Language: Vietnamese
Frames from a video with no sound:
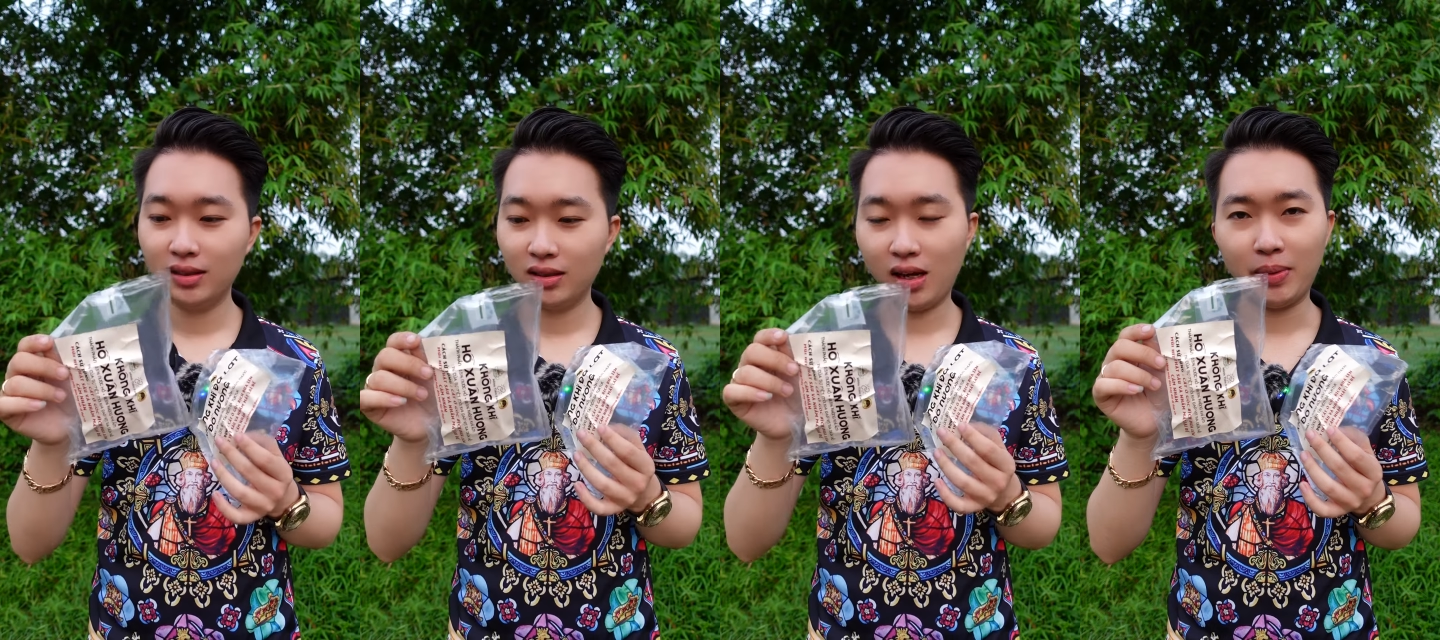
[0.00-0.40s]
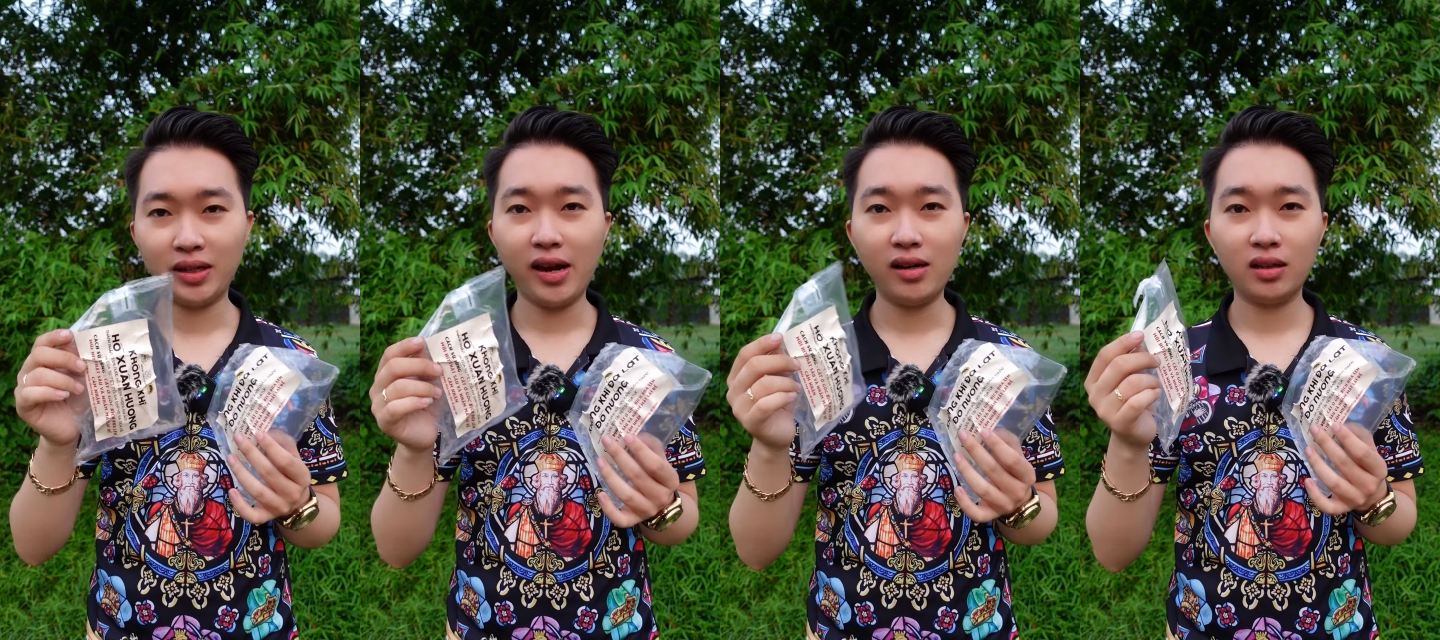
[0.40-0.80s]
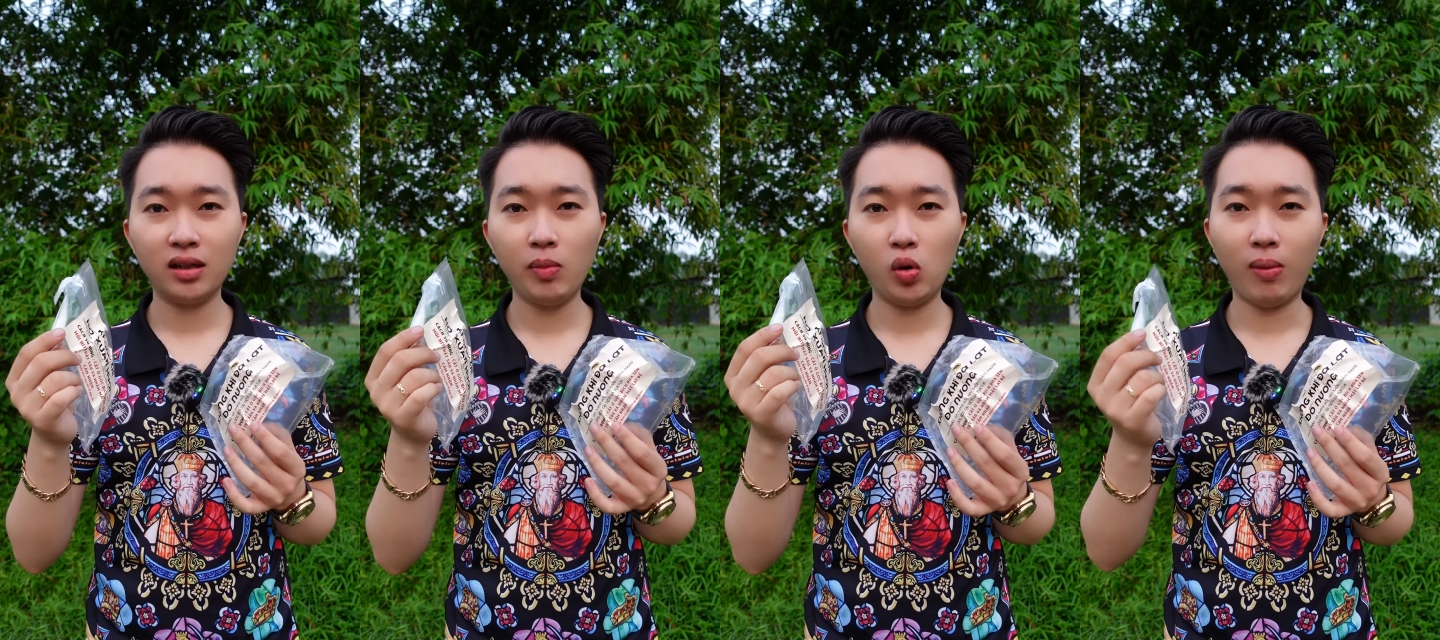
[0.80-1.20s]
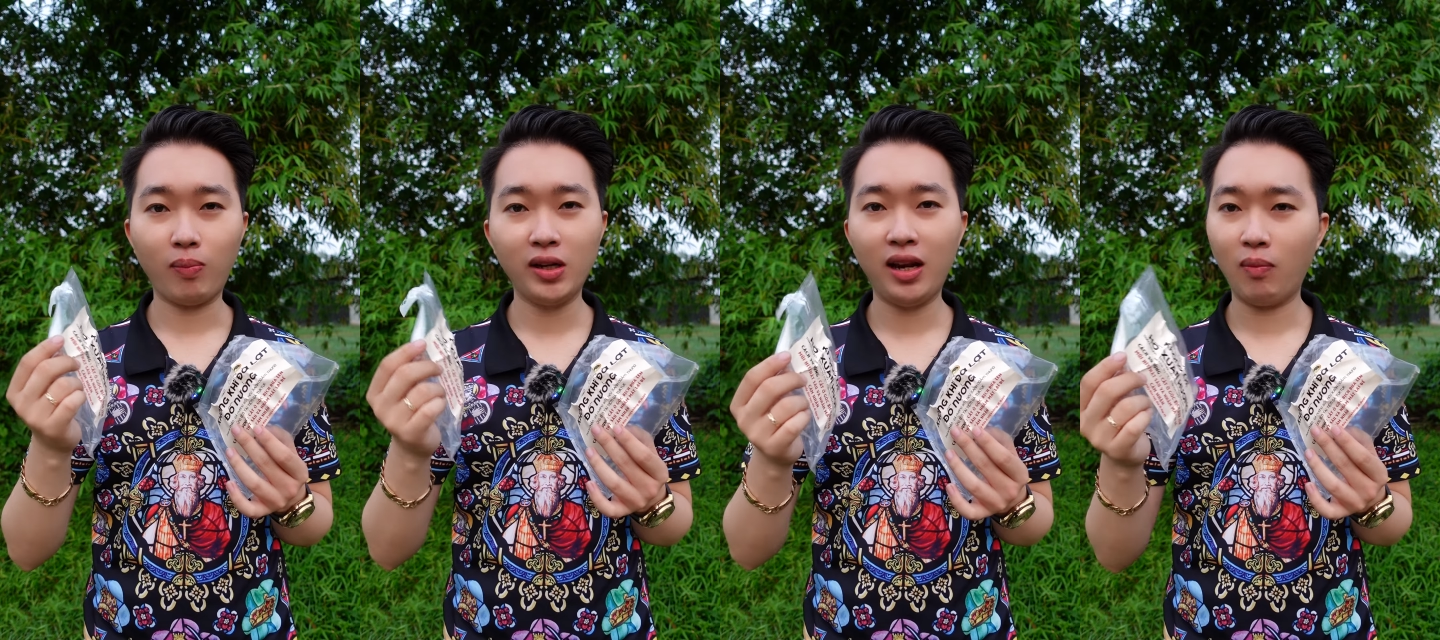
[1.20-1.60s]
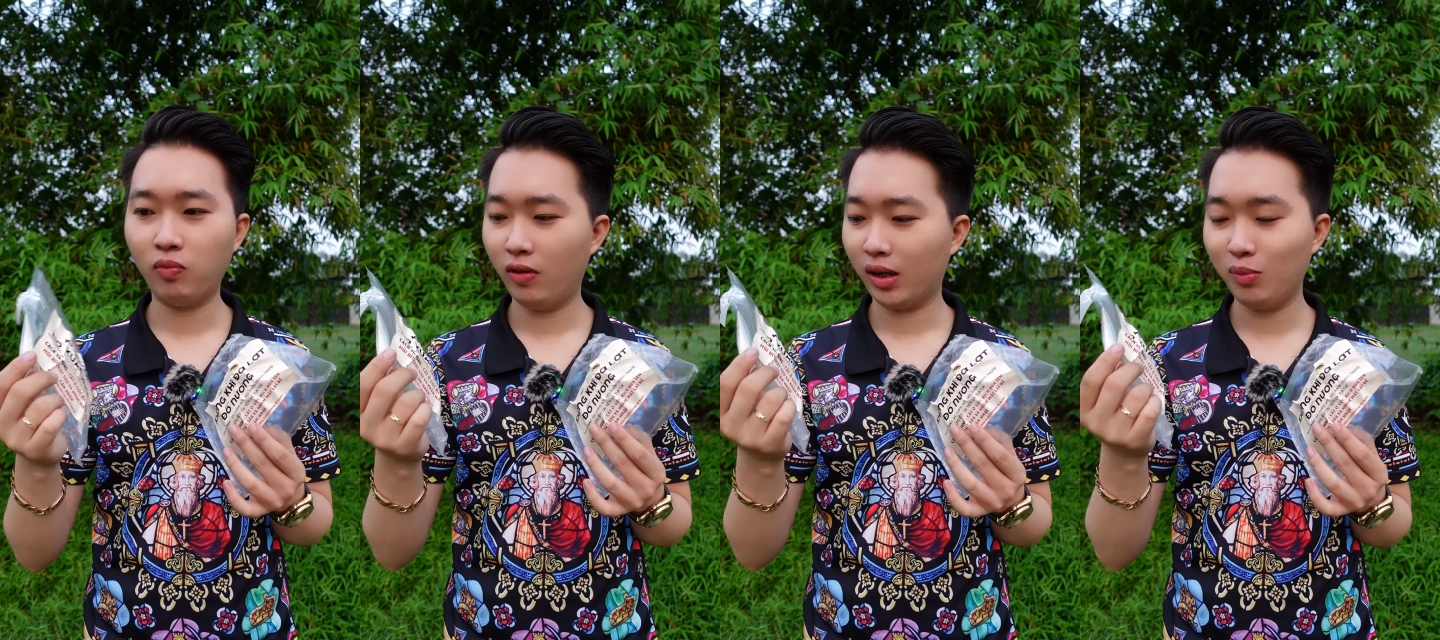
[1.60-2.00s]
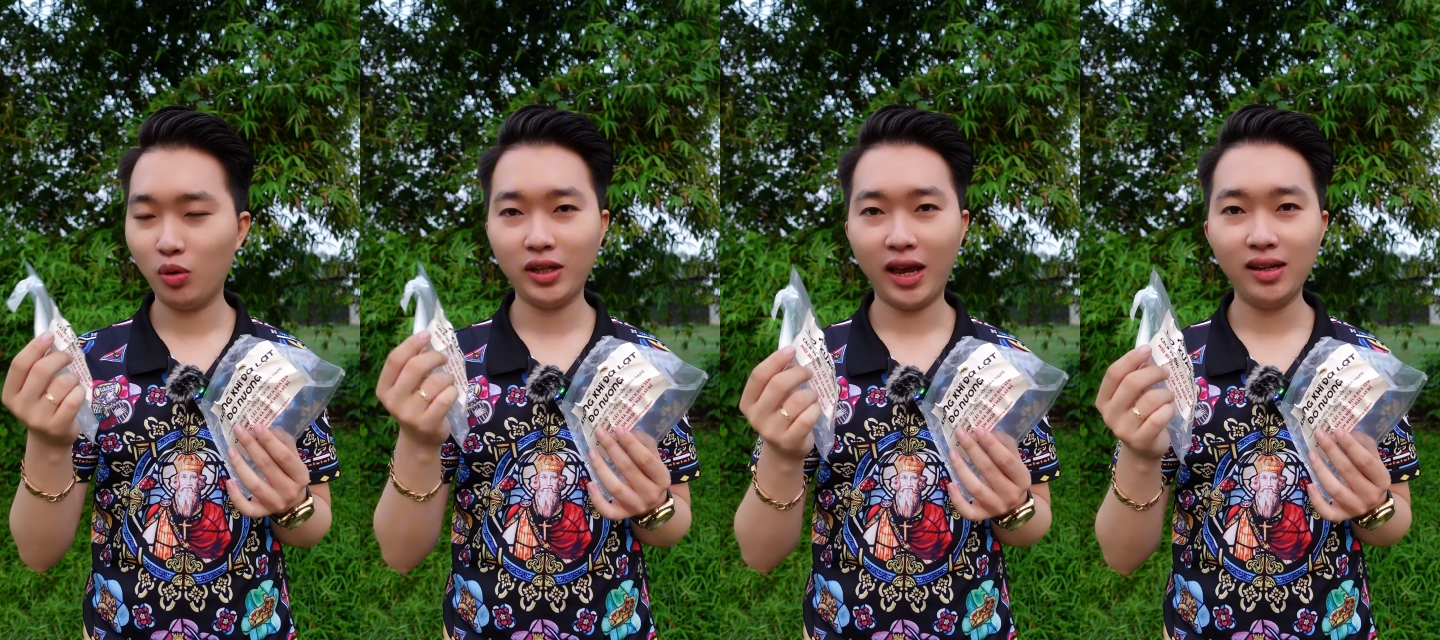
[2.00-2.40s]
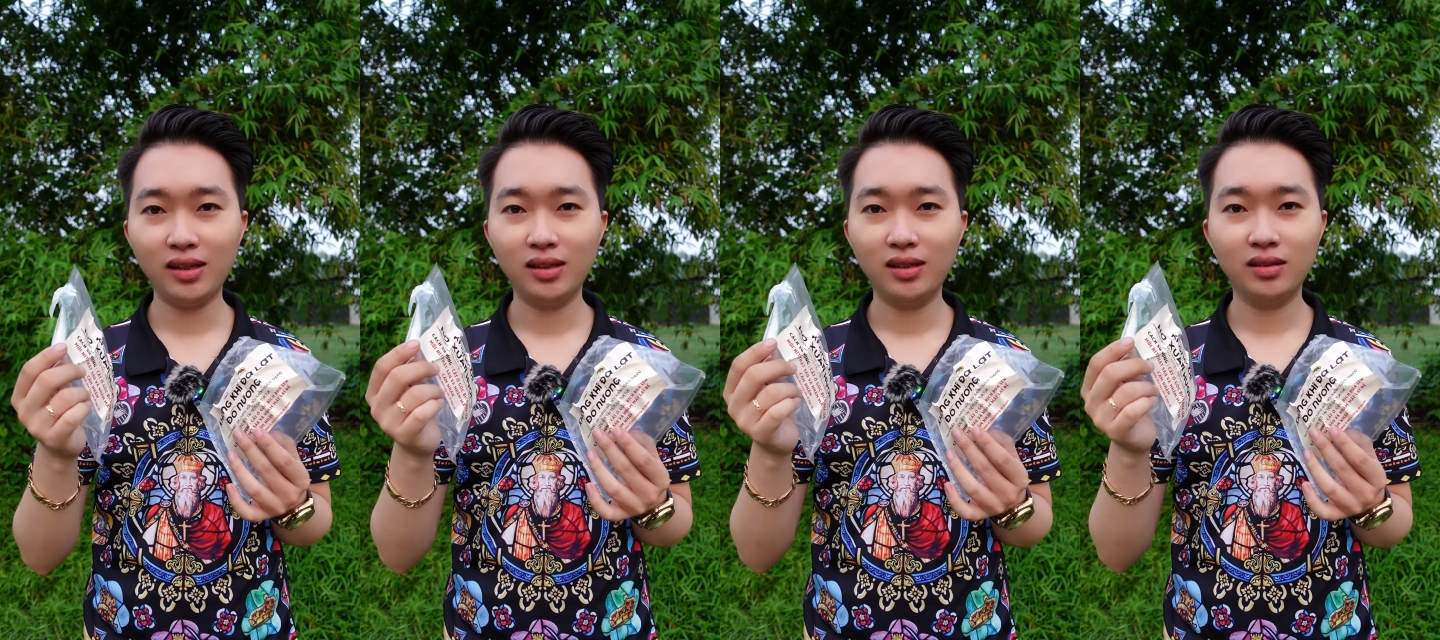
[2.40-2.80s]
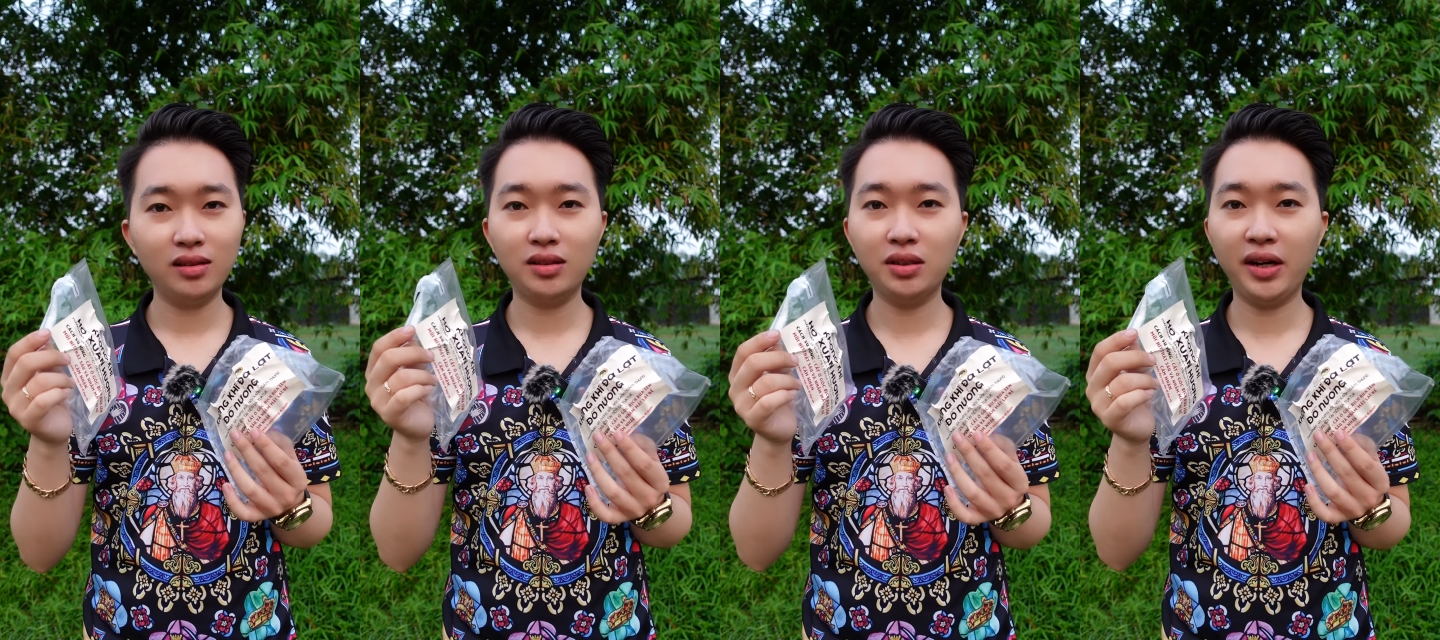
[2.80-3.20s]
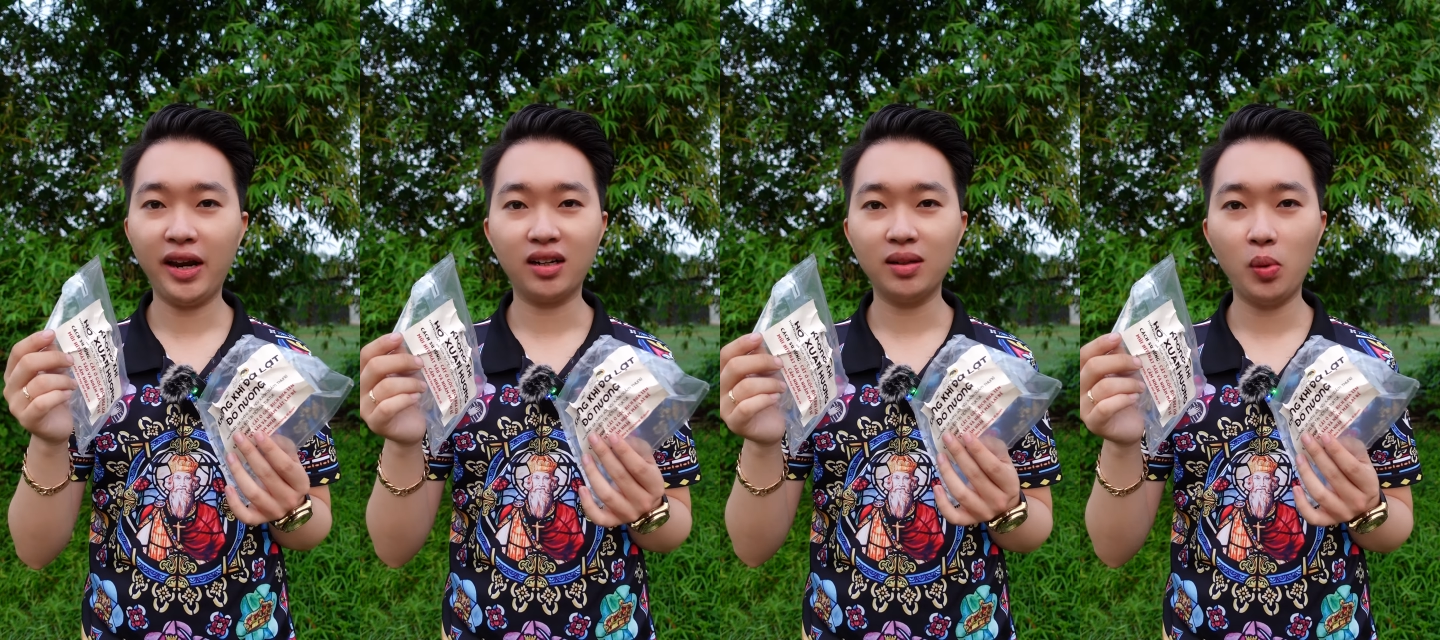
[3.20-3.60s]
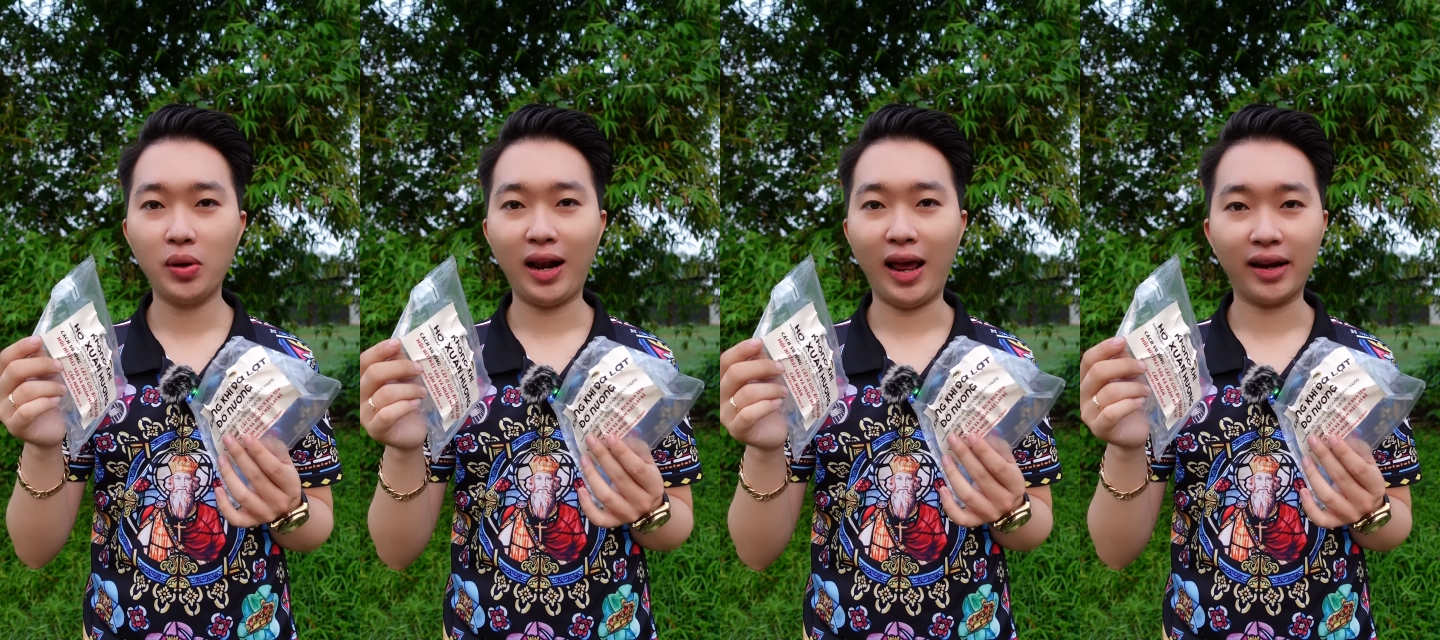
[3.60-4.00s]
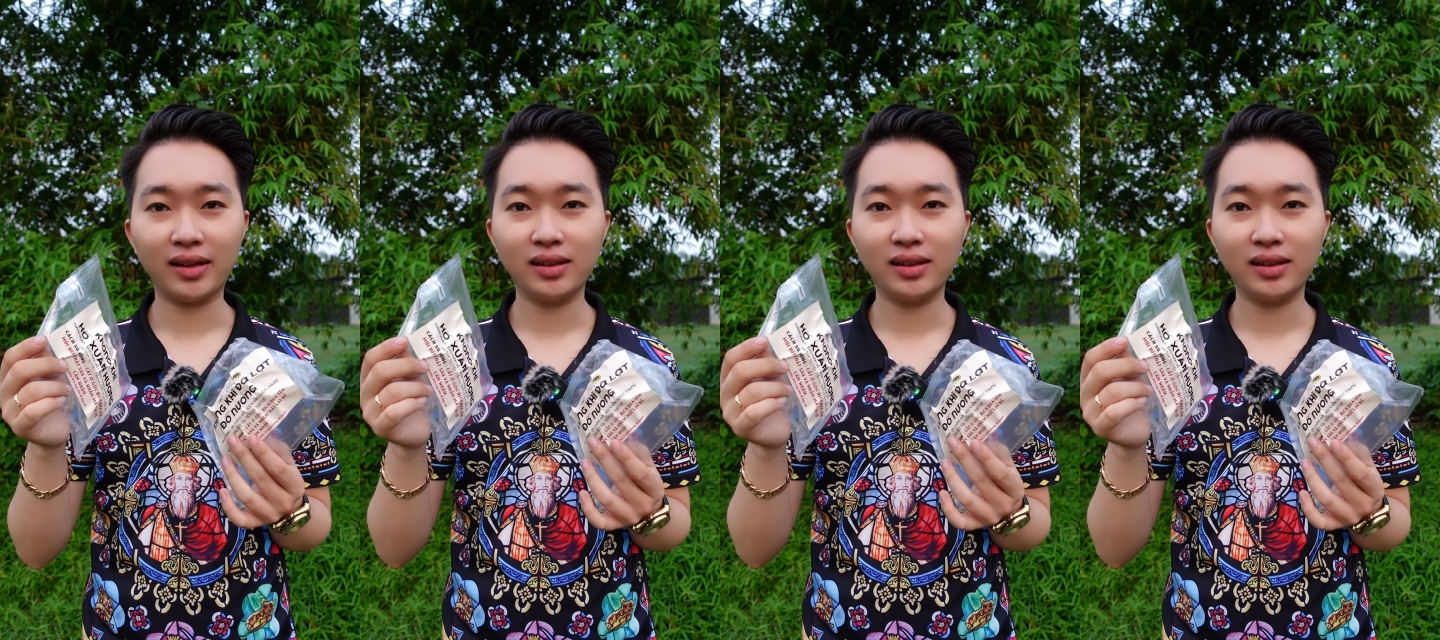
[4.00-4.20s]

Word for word: và mình nghe được cái mùi bọc ni lông và cái mùi giấy chứ chưa nghe được cái mùi Đà Lạt